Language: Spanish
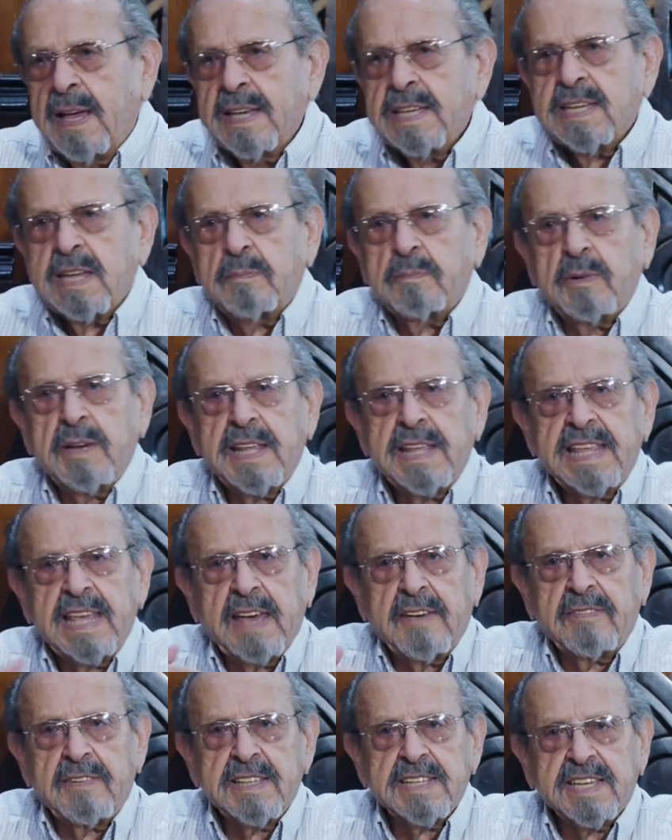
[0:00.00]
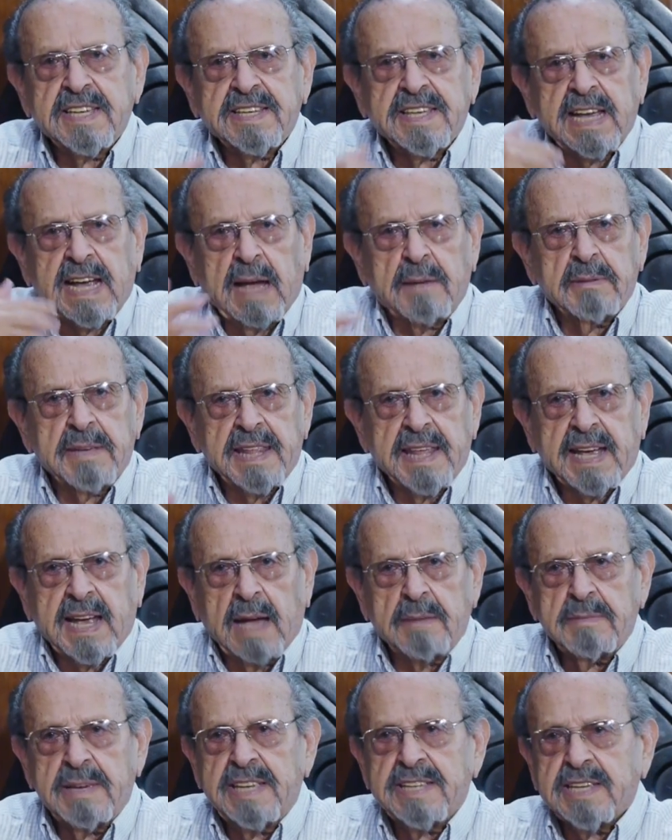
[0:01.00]
Se pone 10 veces, se cambia de
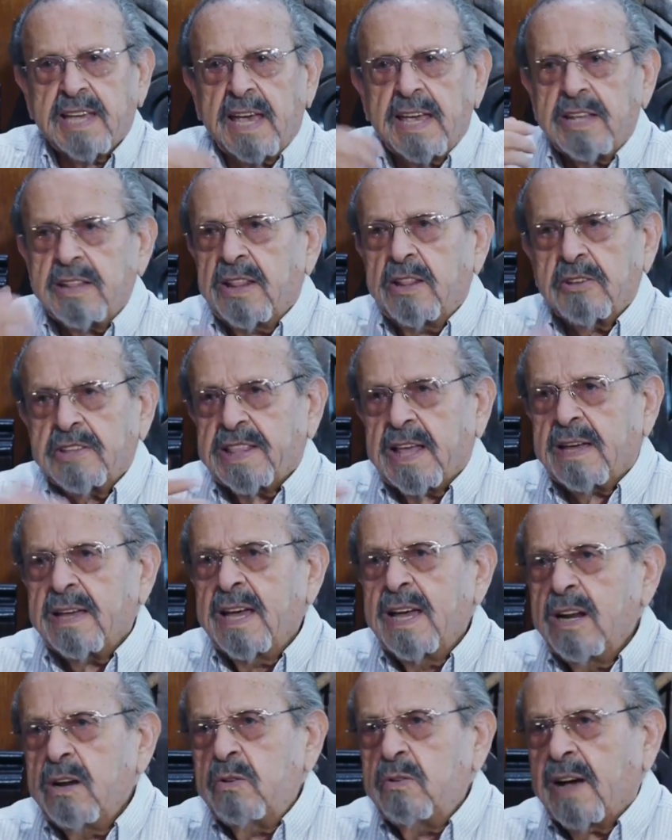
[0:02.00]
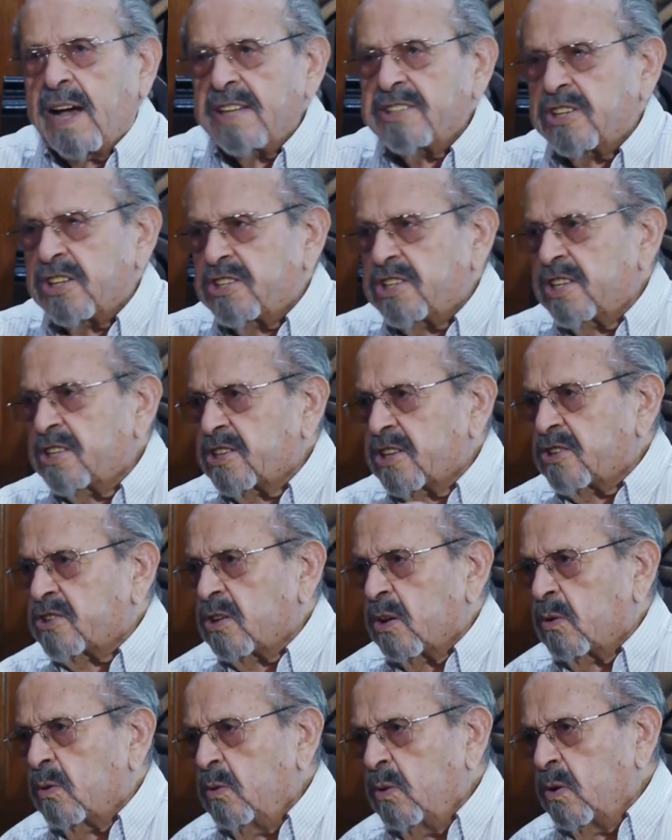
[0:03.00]
camisa y no está, nunca se siente
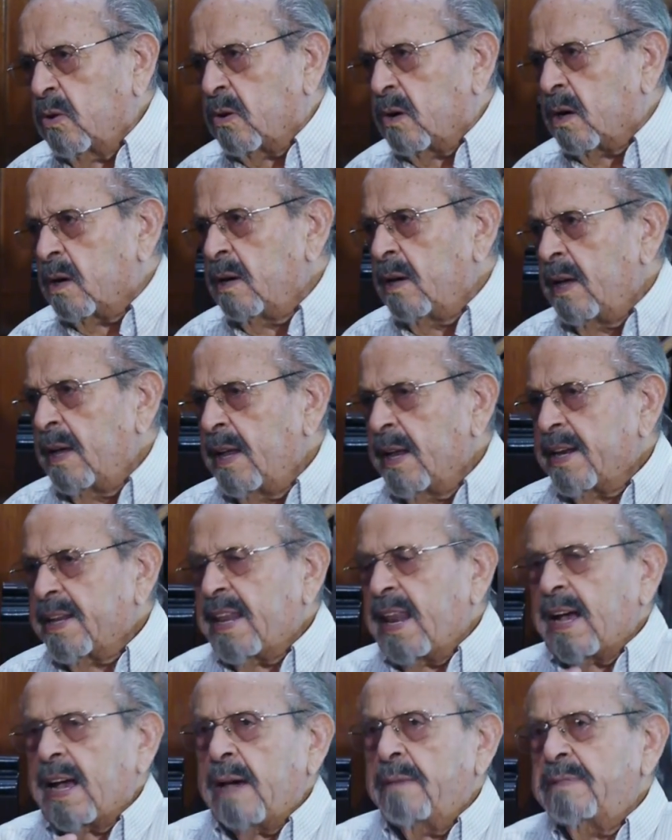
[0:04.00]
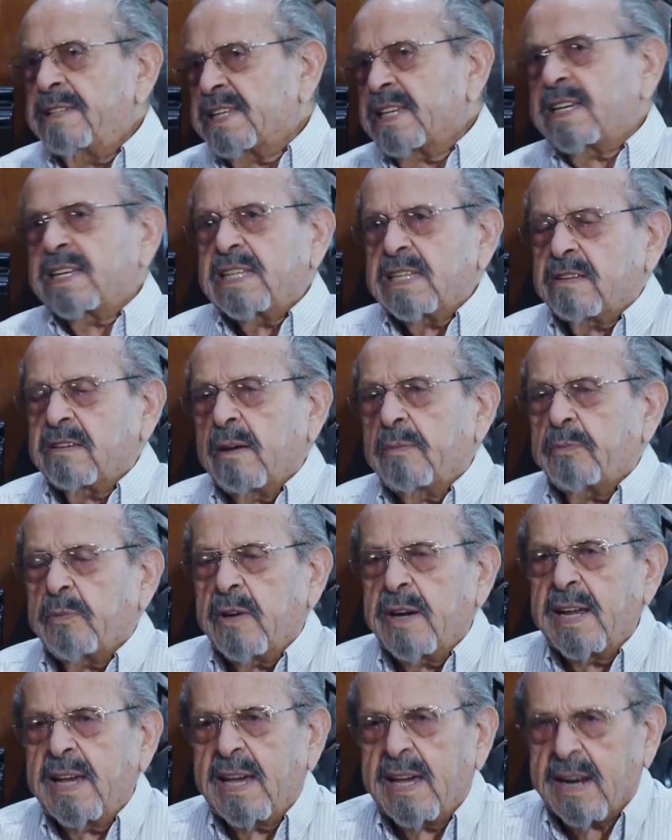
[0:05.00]
seguro de la camisa que se va a
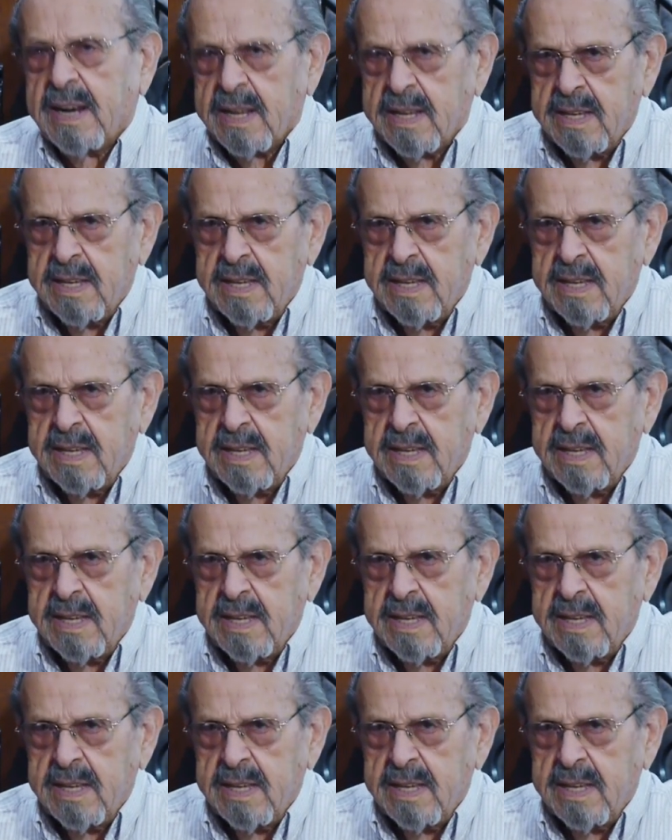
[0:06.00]
poner.